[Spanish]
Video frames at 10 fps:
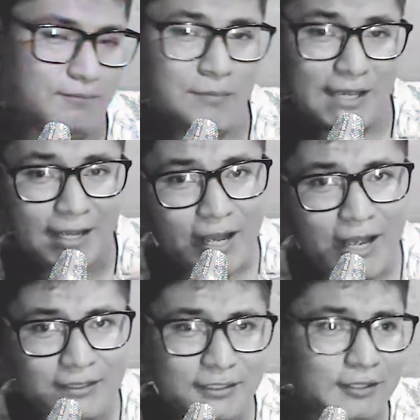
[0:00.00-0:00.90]

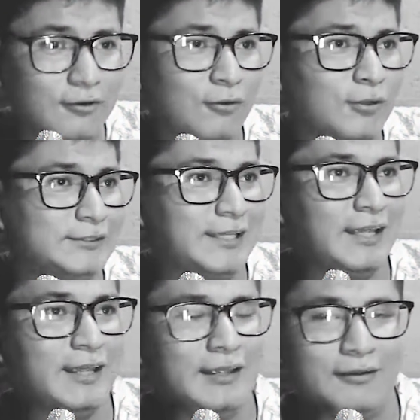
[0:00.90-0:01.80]
mecánicos
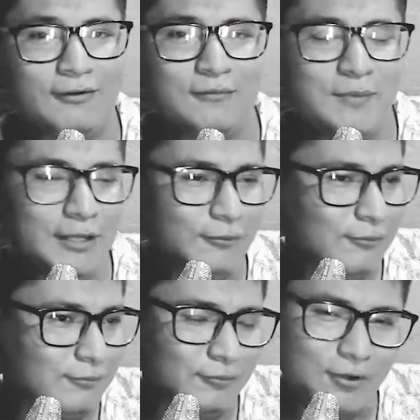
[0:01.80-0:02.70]
que hoy mano
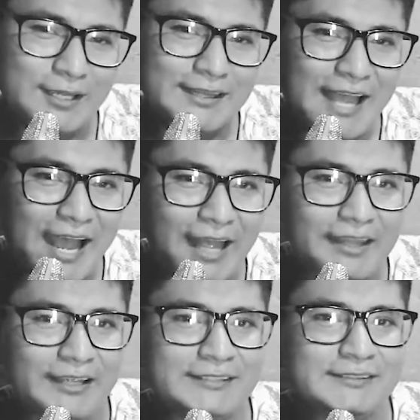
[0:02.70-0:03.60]
no, no hay
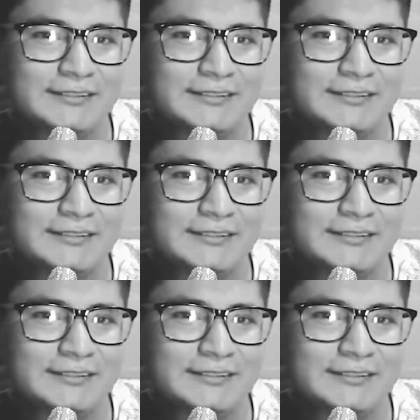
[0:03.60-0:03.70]
nada en,